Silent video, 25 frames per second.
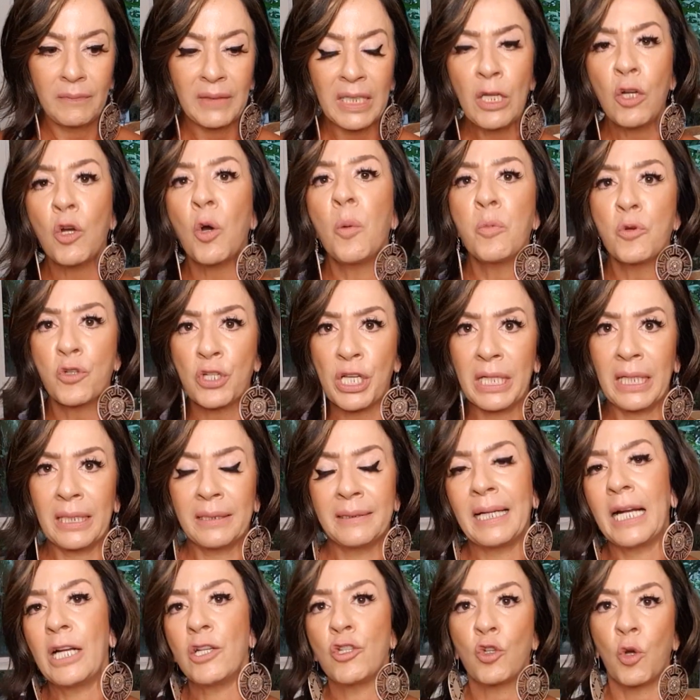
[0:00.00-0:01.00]
e como já era
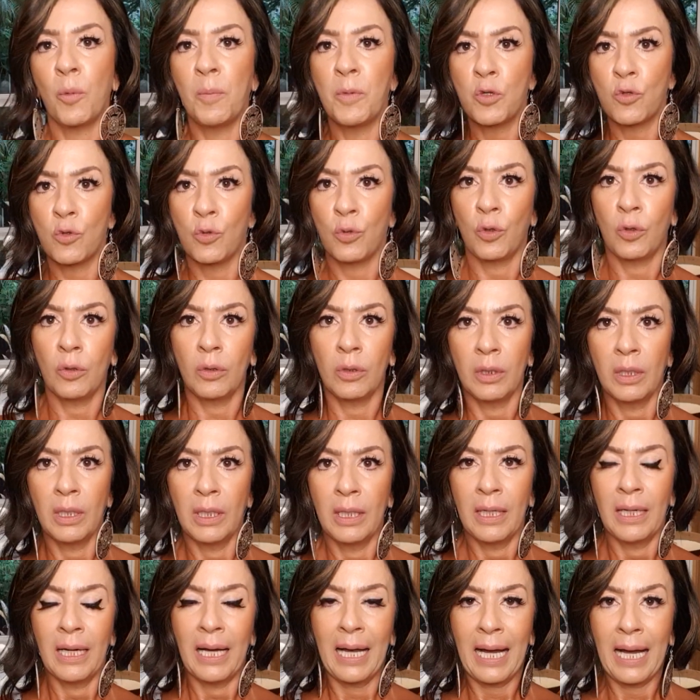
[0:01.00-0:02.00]
tarde, começou
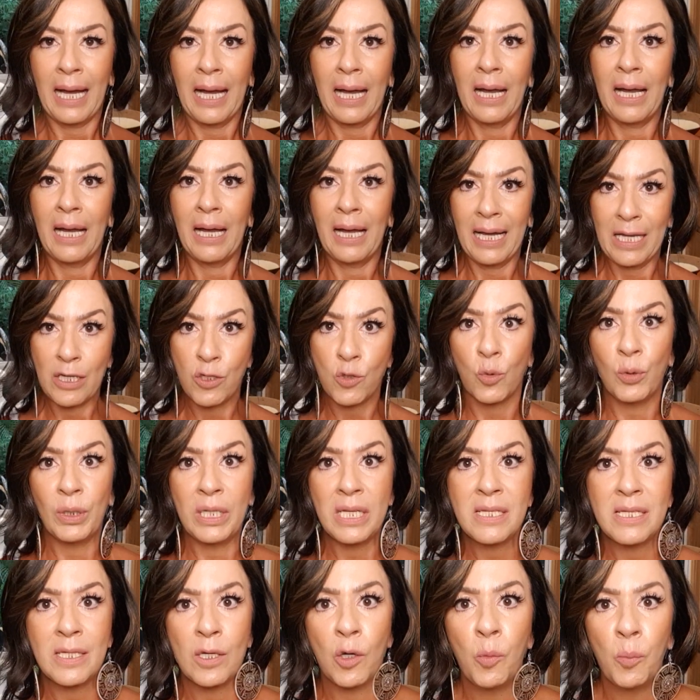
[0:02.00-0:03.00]
a, a,
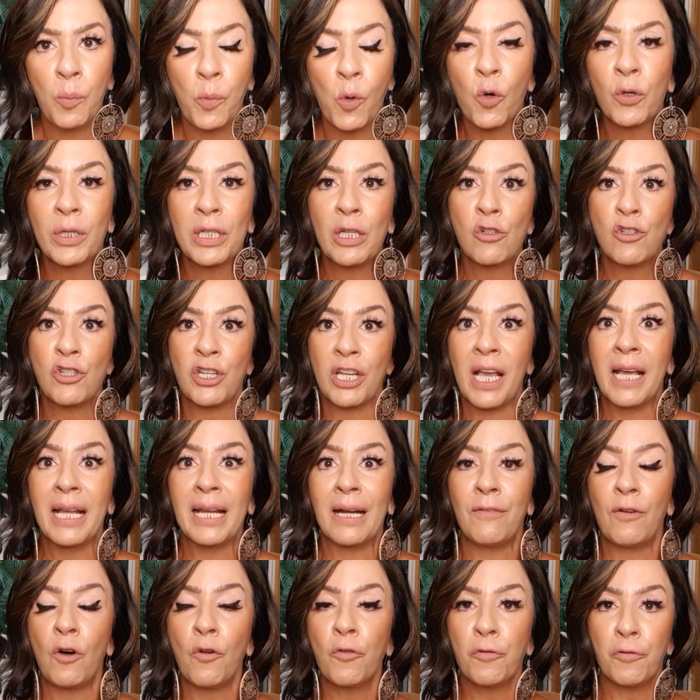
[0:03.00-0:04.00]
escurecer um pouco e eu tinha que
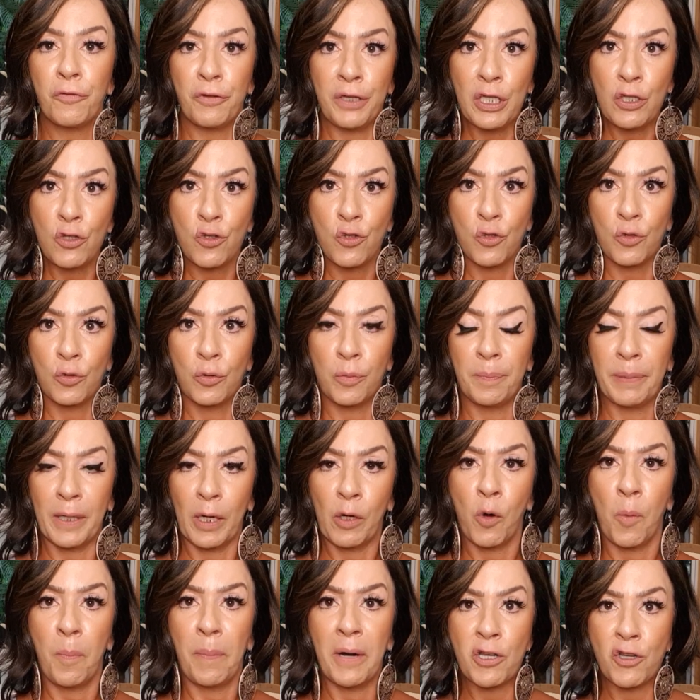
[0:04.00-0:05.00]
gravar um vídeo para
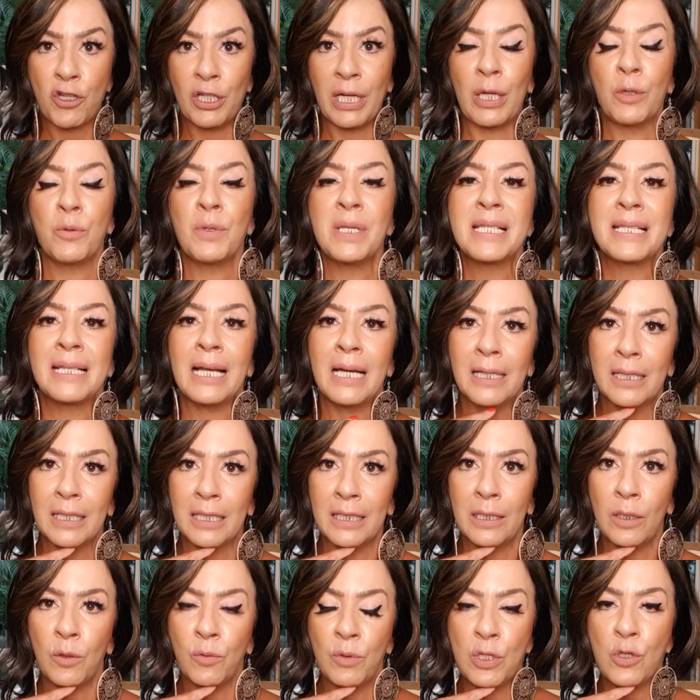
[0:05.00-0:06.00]
compartilhar no
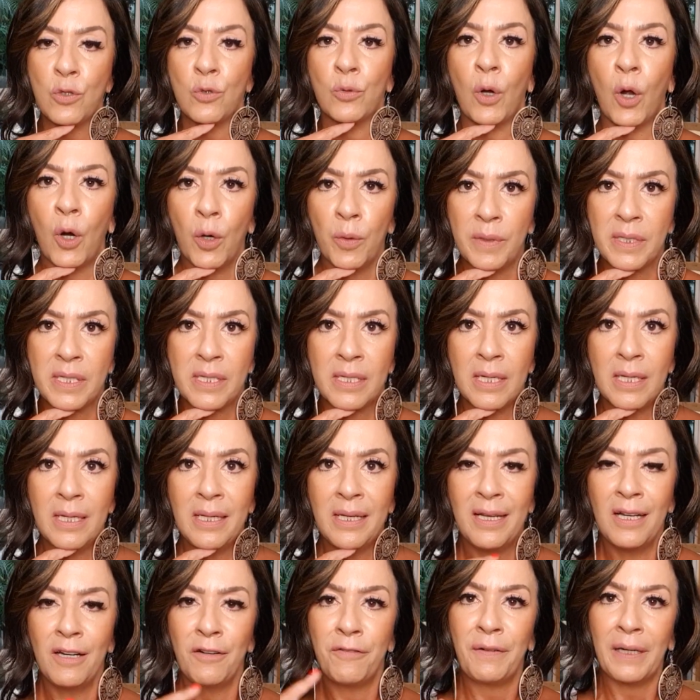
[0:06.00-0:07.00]
Instagram, um stories,
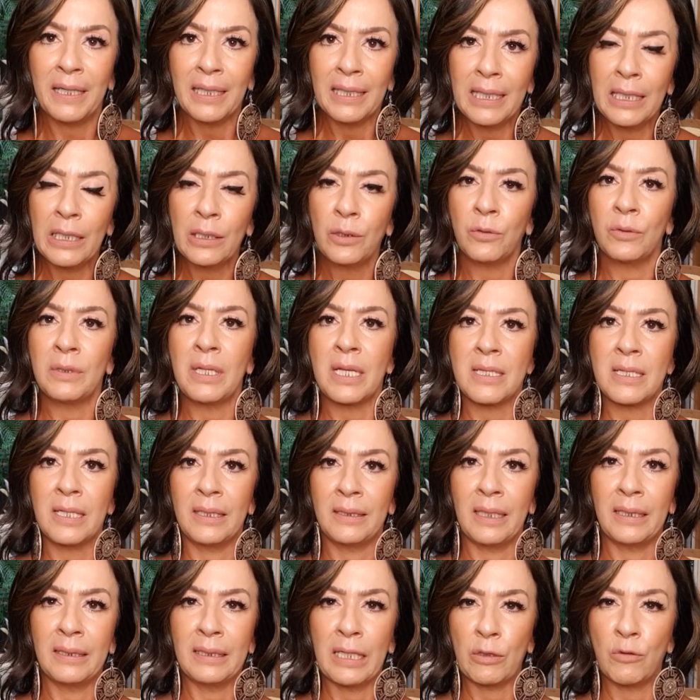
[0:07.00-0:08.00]
falando das
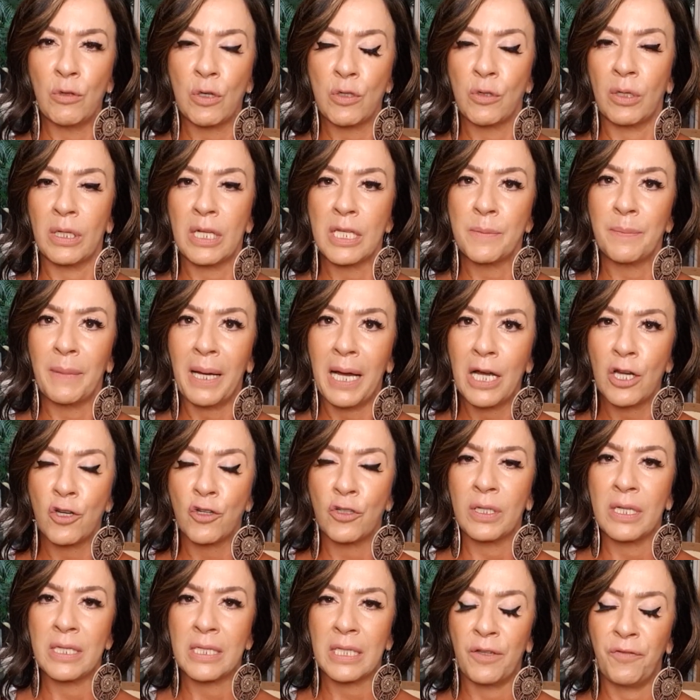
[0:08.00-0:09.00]
72 horas
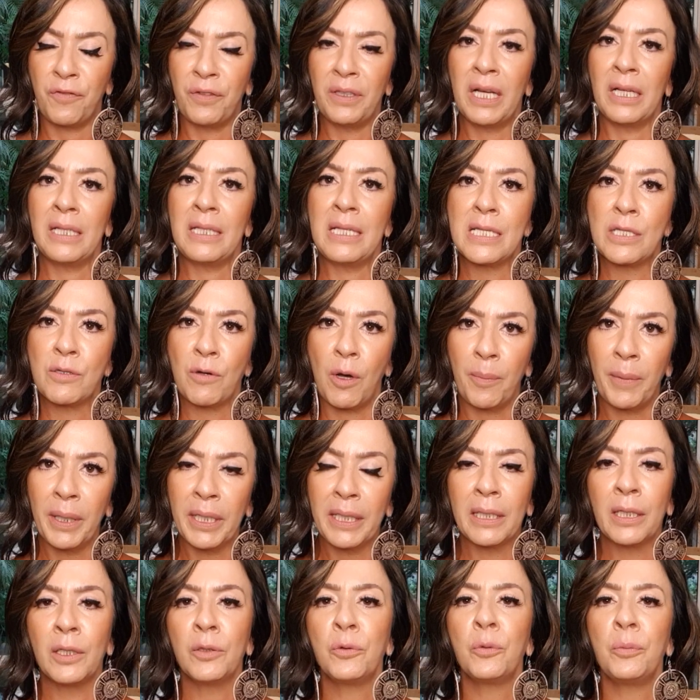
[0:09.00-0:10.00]
mágicas que finalizam
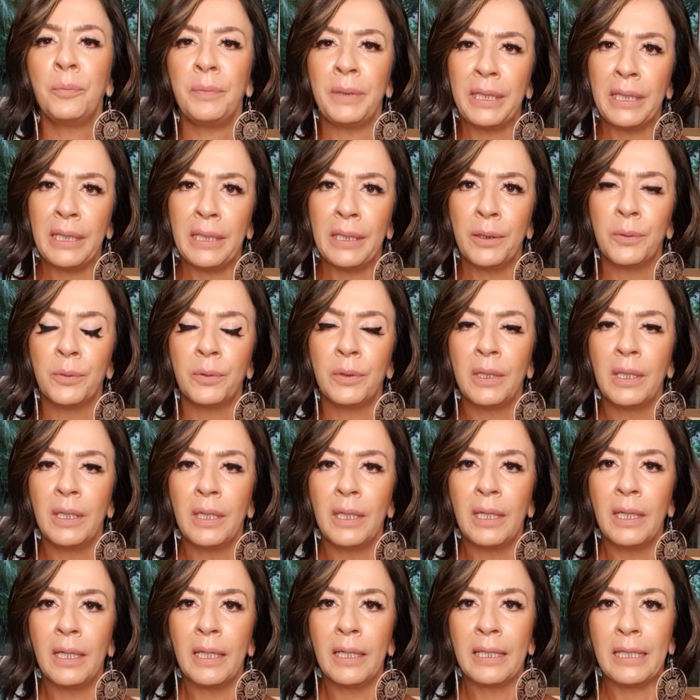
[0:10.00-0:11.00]
amanhã, domingo,
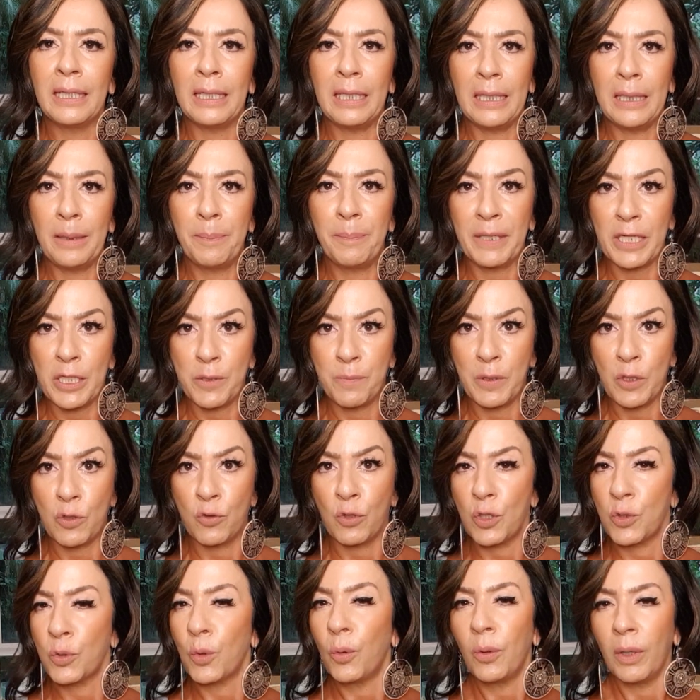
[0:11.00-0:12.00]
que para as
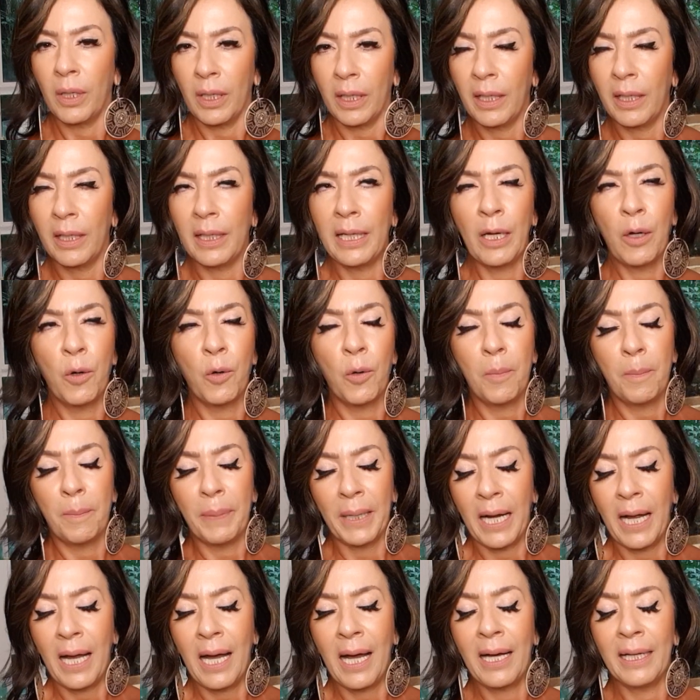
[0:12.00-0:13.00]
pessoas correrem,
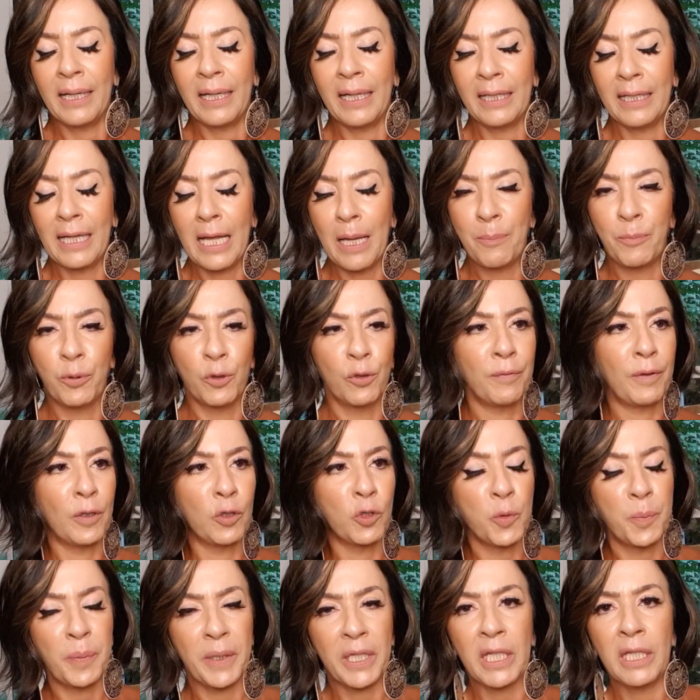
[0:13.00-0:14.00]
comprarem, né, por um
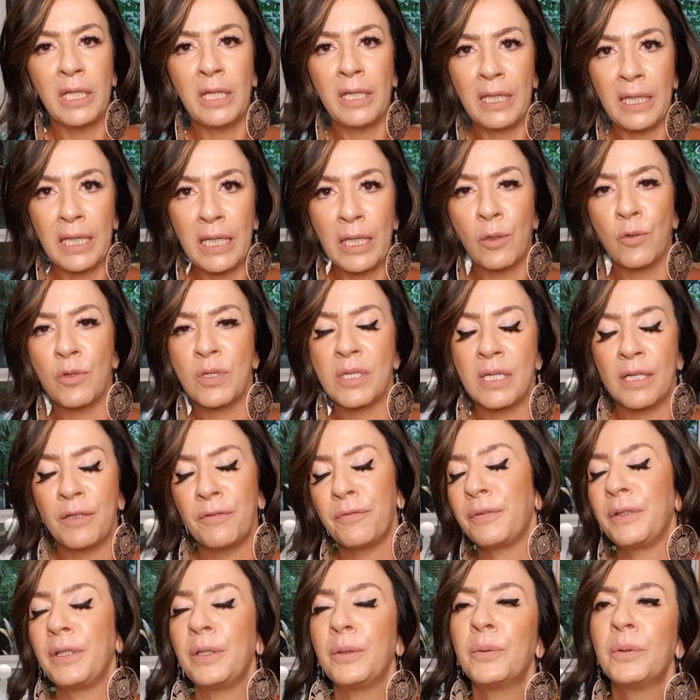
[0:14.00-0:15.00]
valor pequenininho,
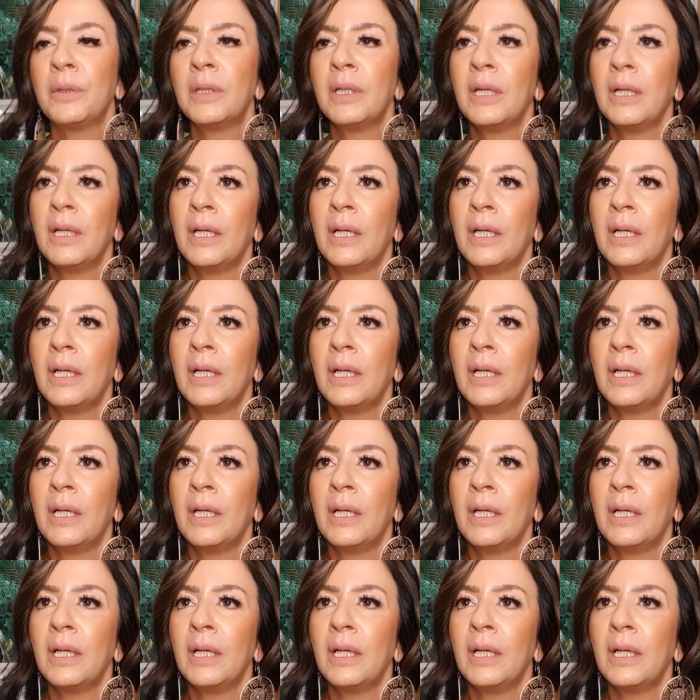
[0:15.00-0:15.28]
desafio.